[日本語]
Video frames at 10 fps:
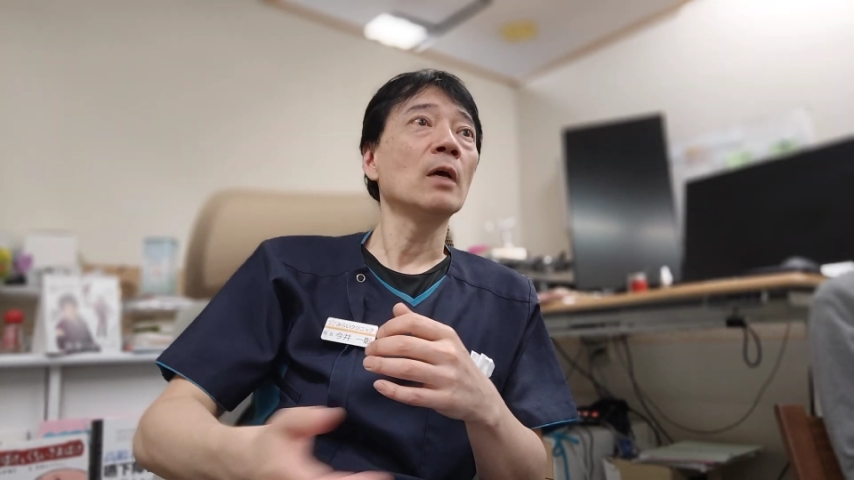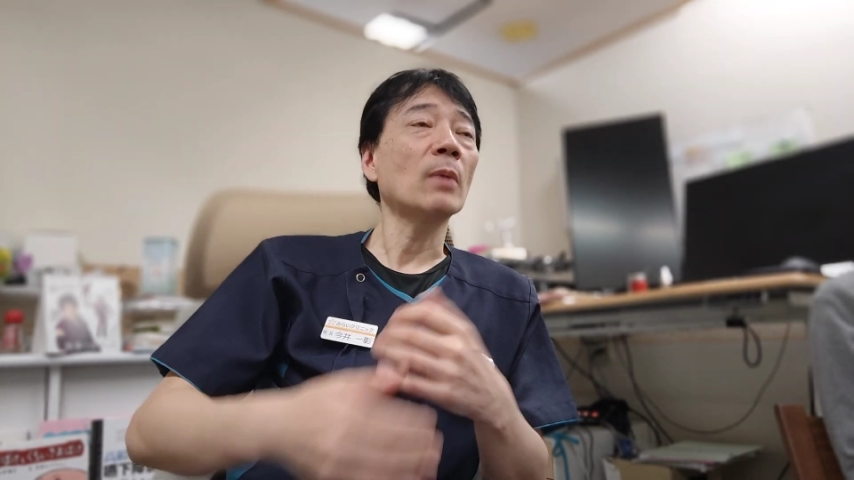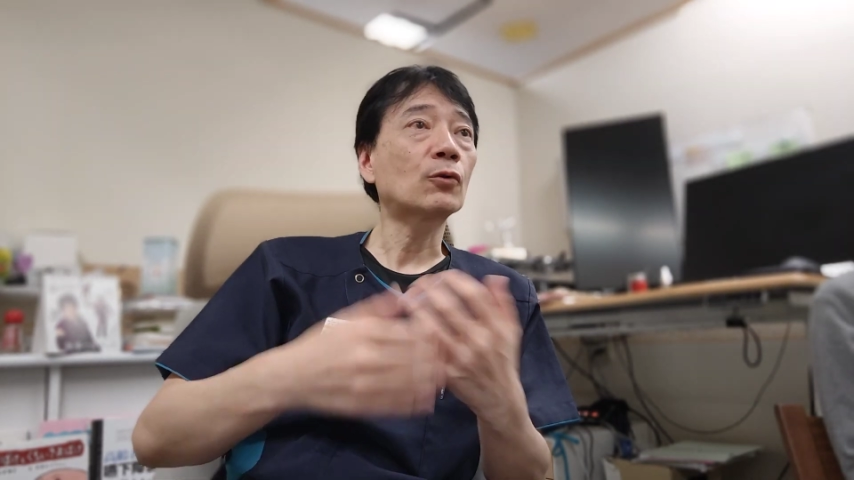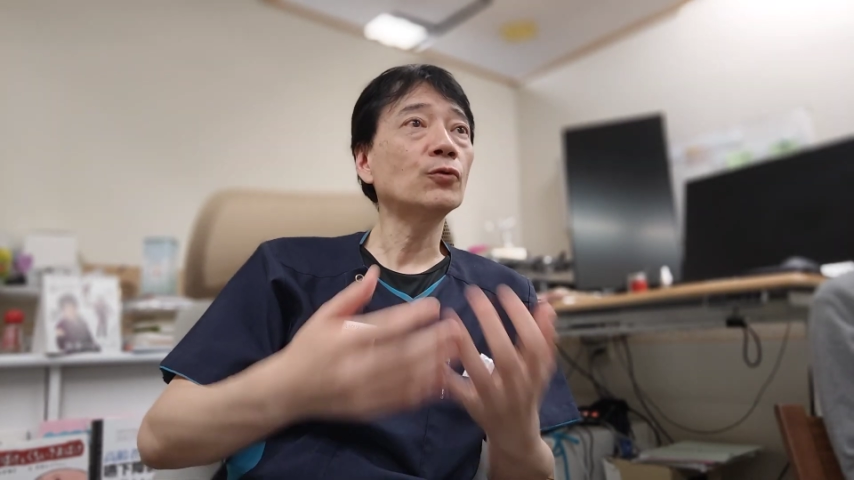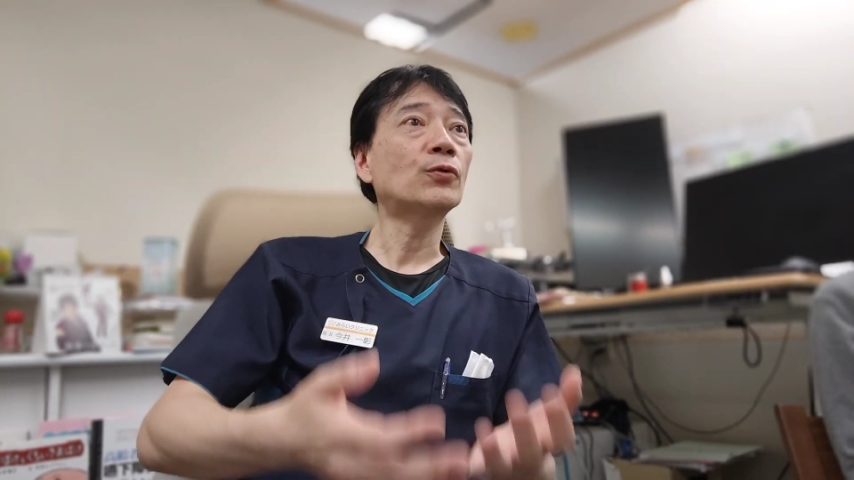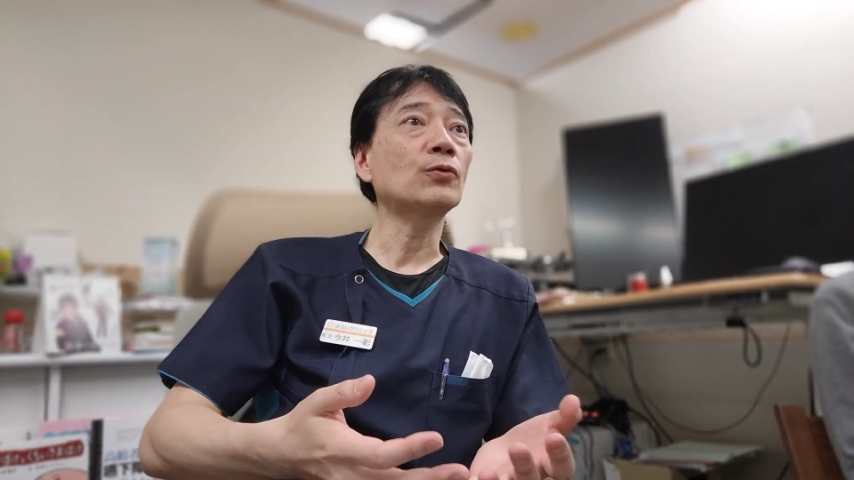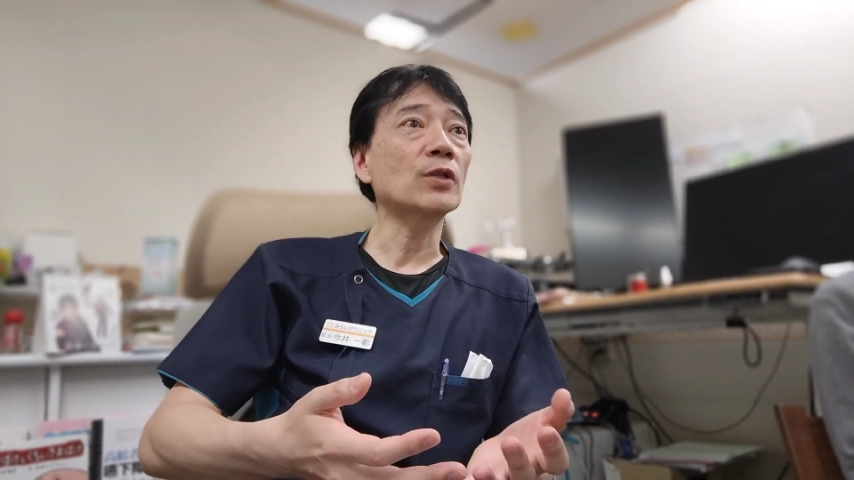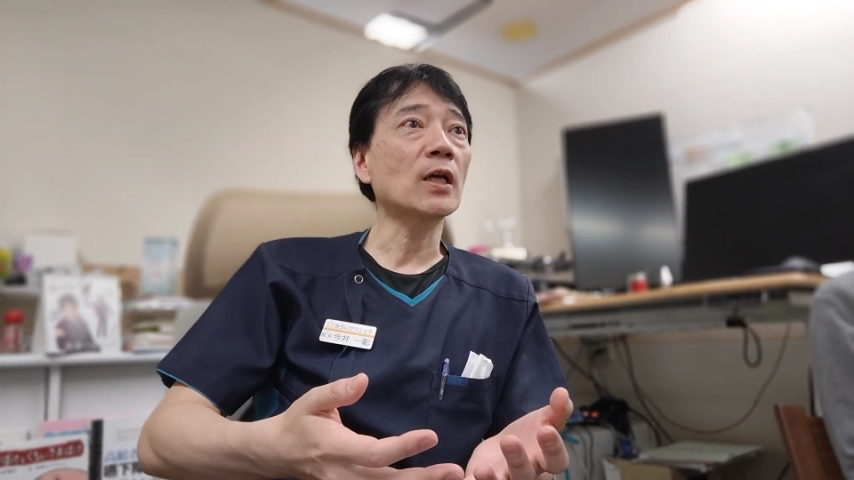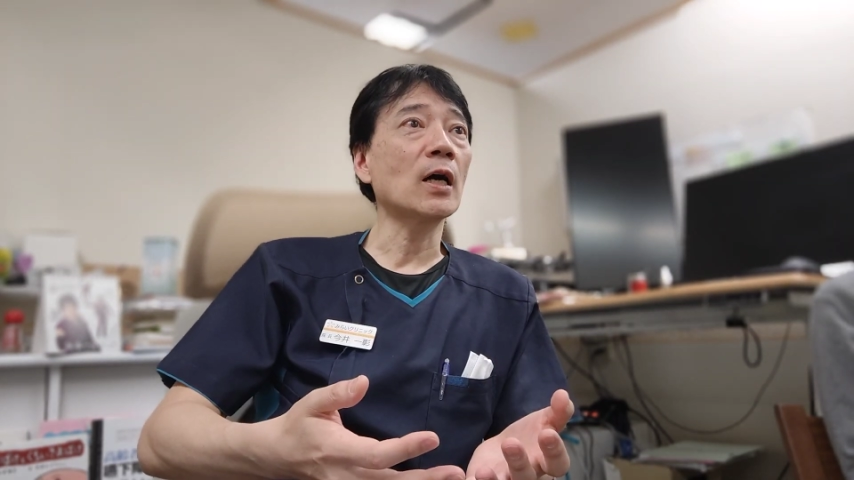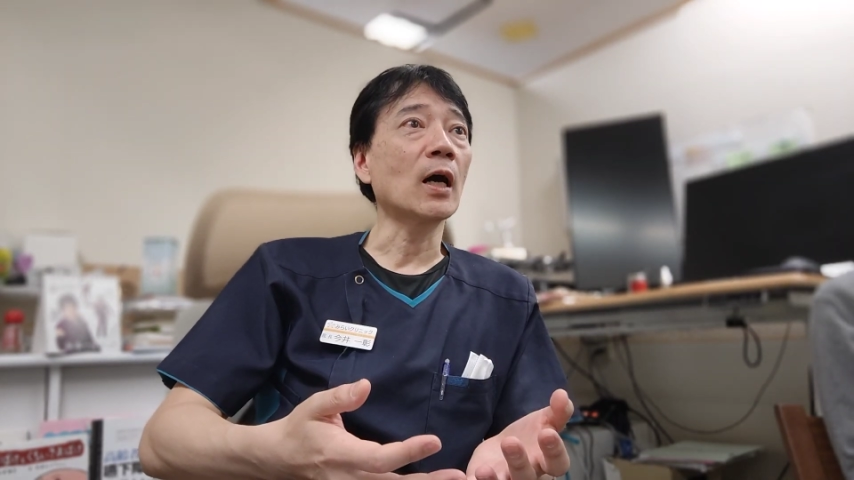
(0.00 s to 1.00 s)
まあ、空腹の
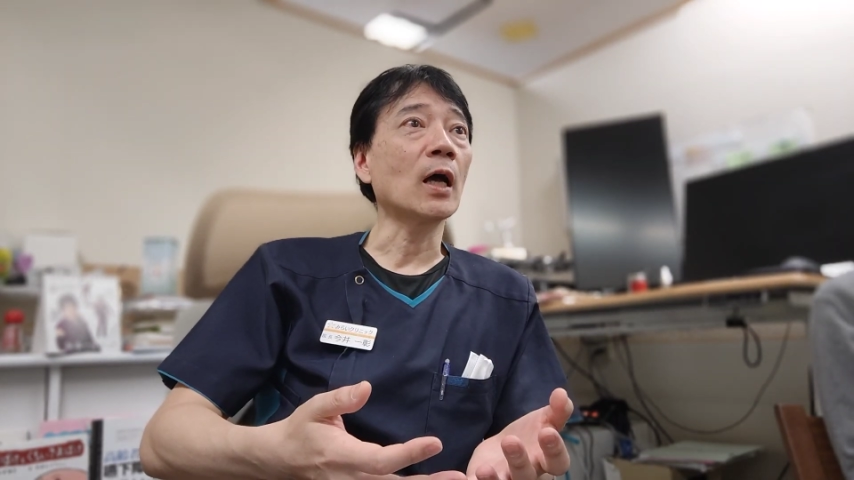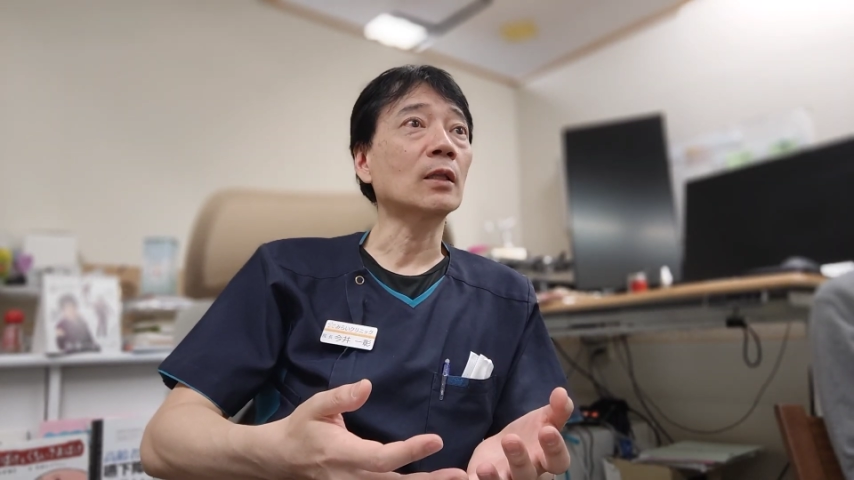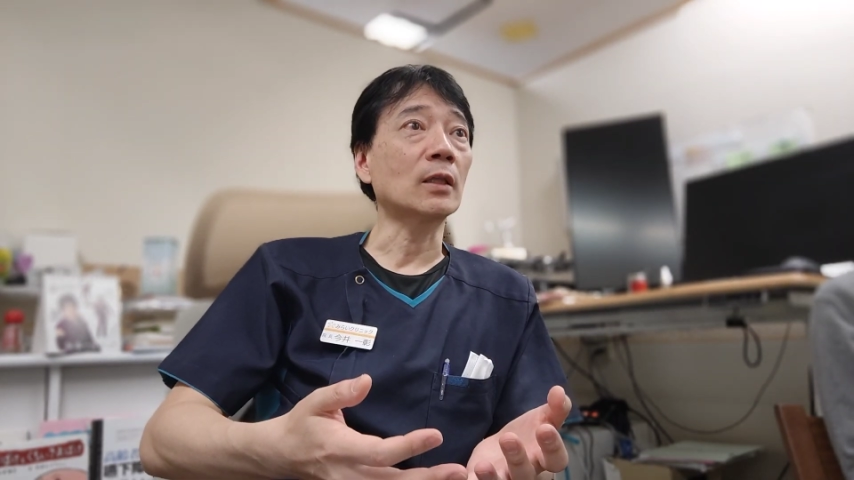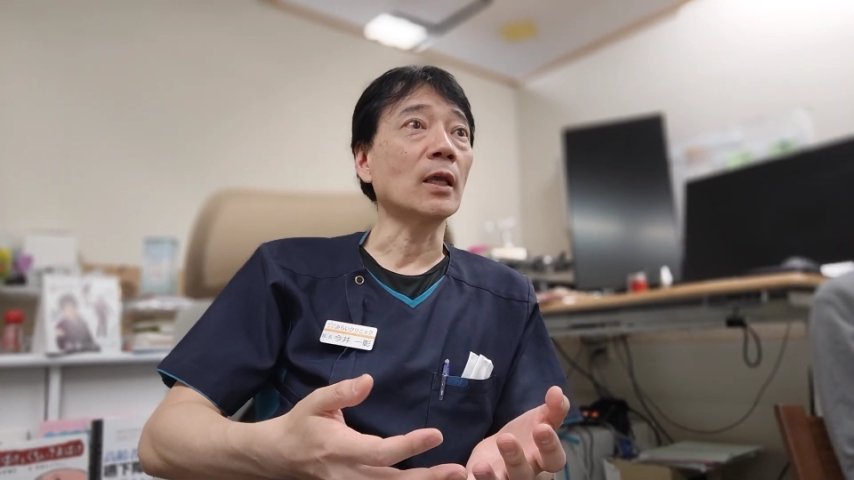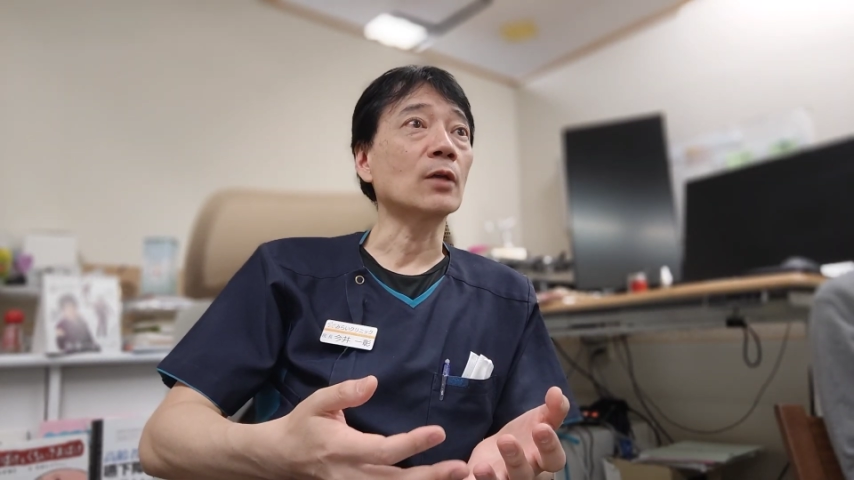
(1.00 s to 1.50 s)
時間があって